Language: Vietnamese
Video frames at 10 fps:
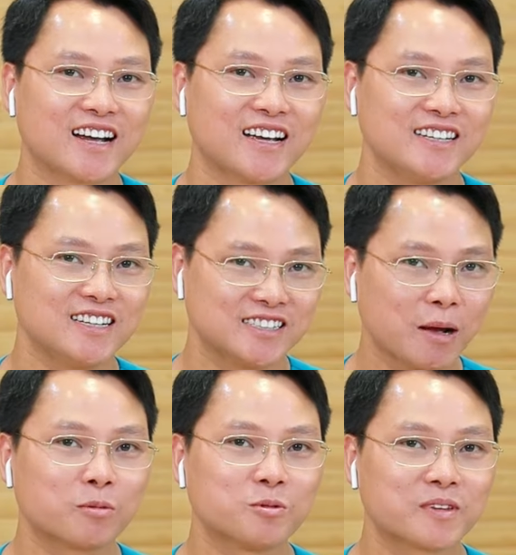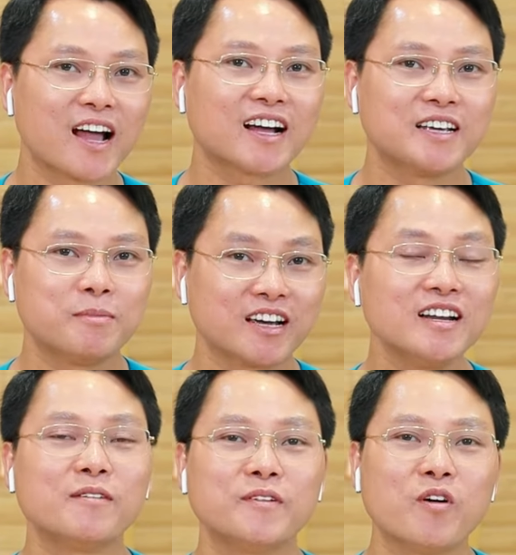cái à, giọng của chúng ta khi mà kết
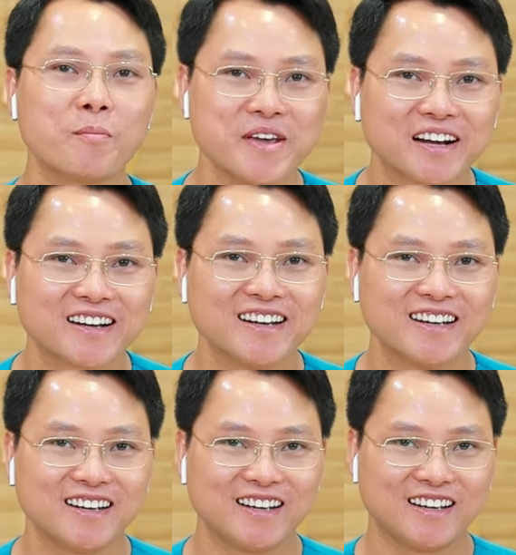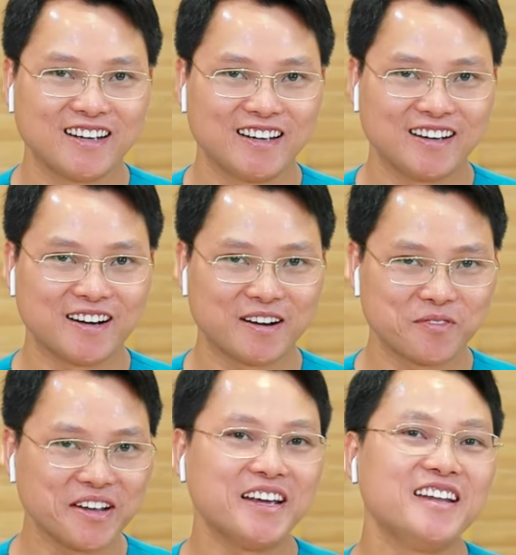hợp với vỏ miệng à,
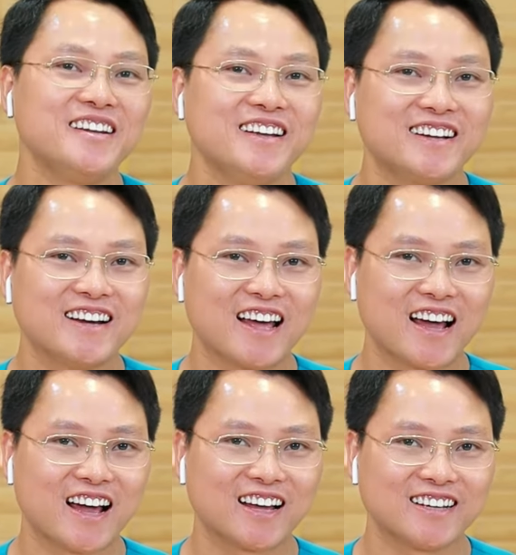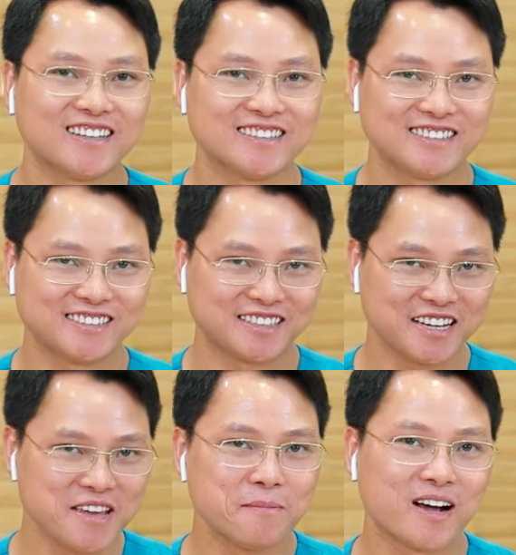vậy nên là à,
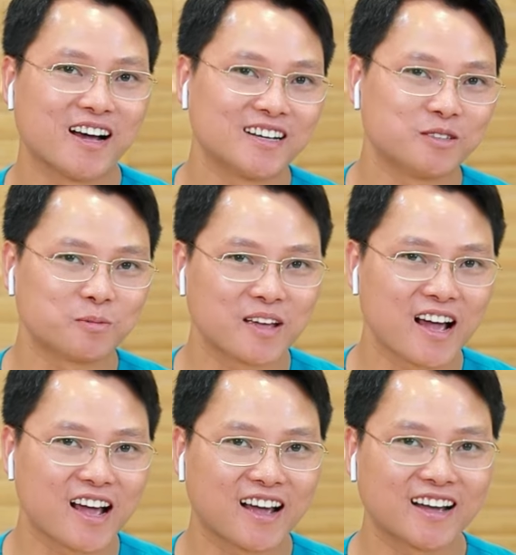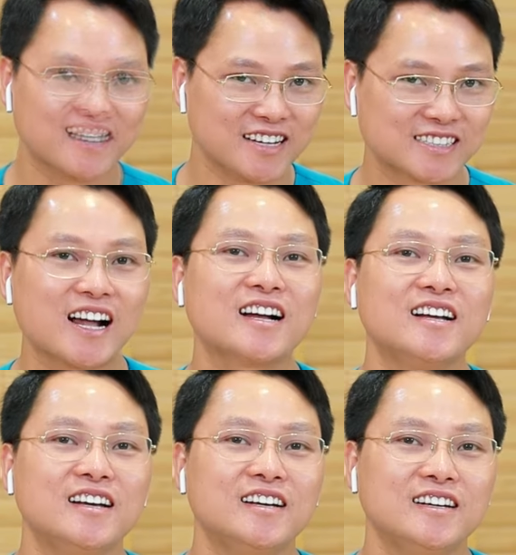khi mà chúng ta à, niềng răng
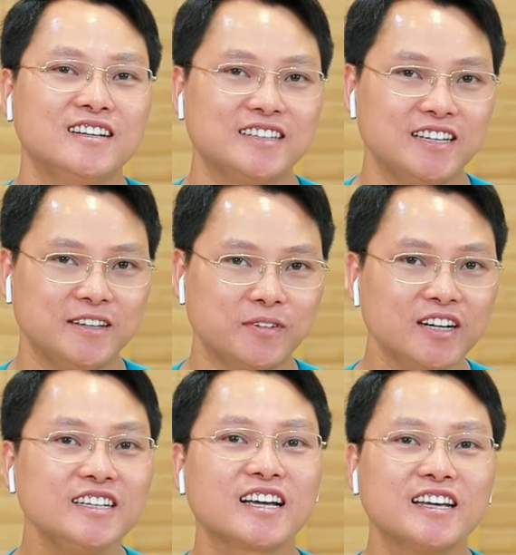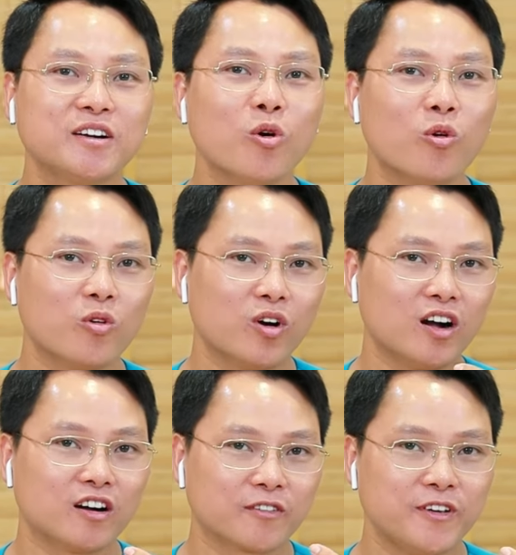thì với những cái khí cụ
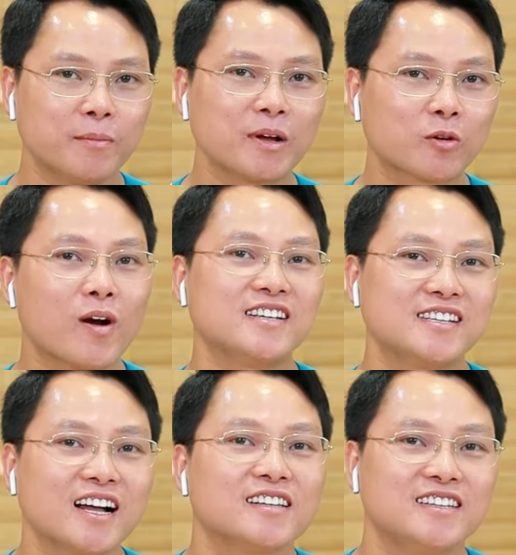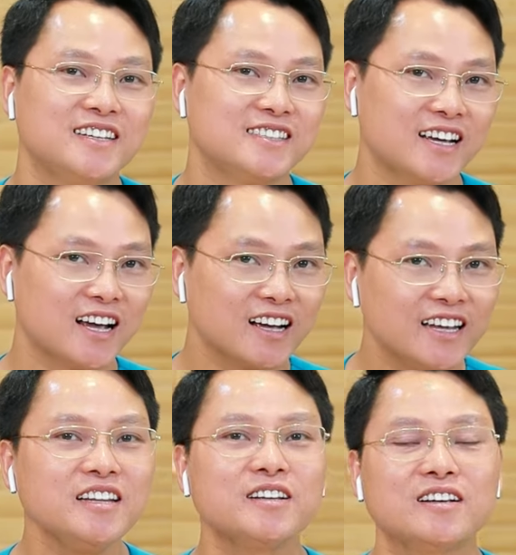ở phía mặt ngoài răng thì sẽ
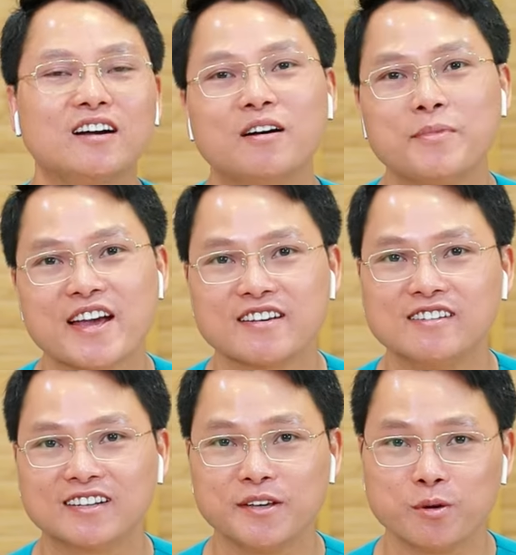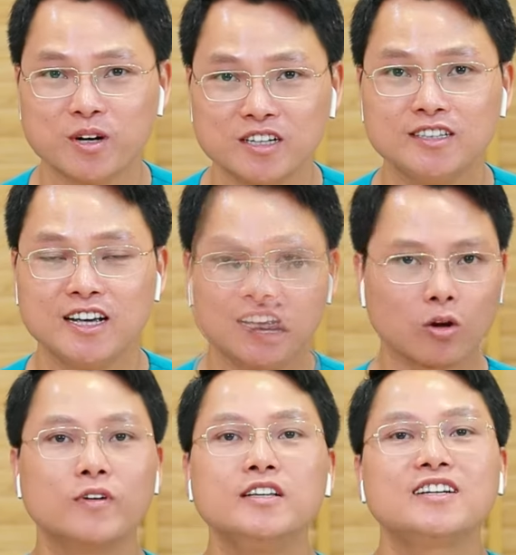ít à, bị ảnh hưởng nhiều hơn
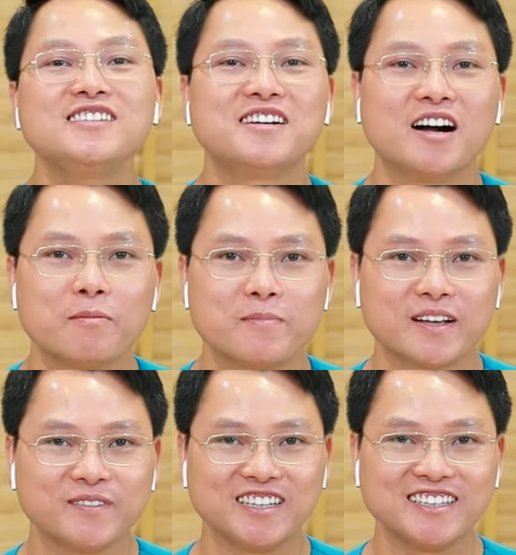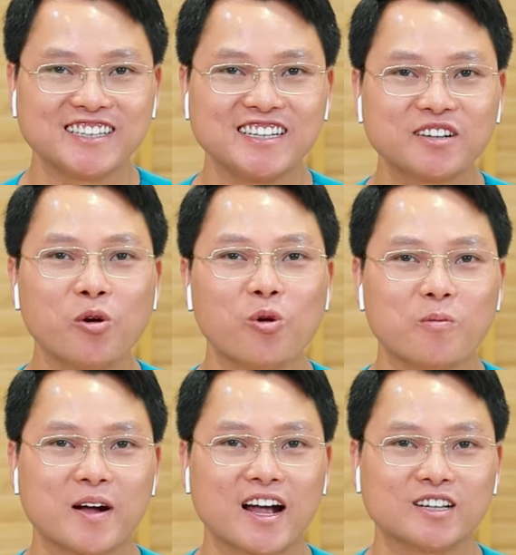còn với những cái trường hợp mà với những khí cụ
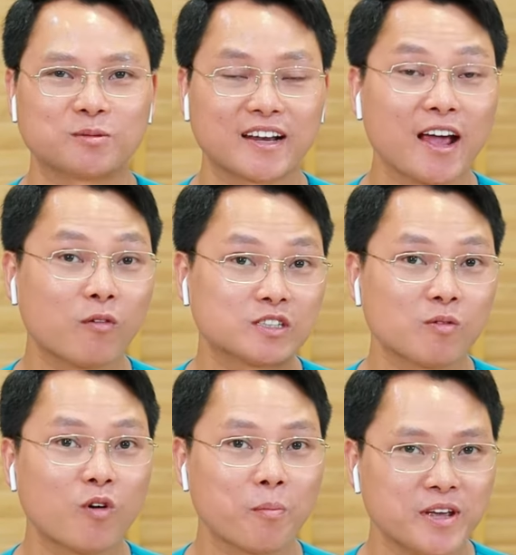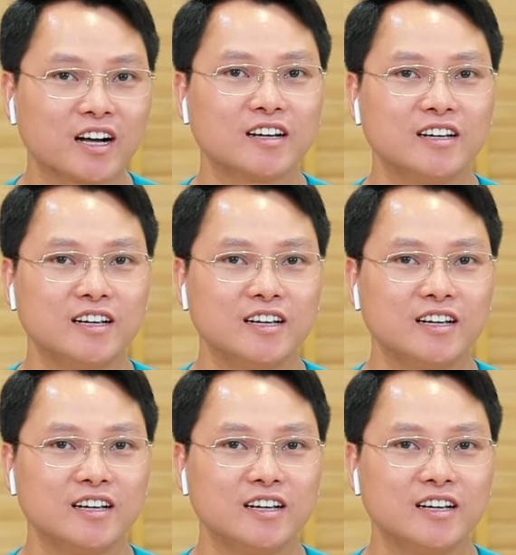mà chúng ta đeo vào trong vỏ miệng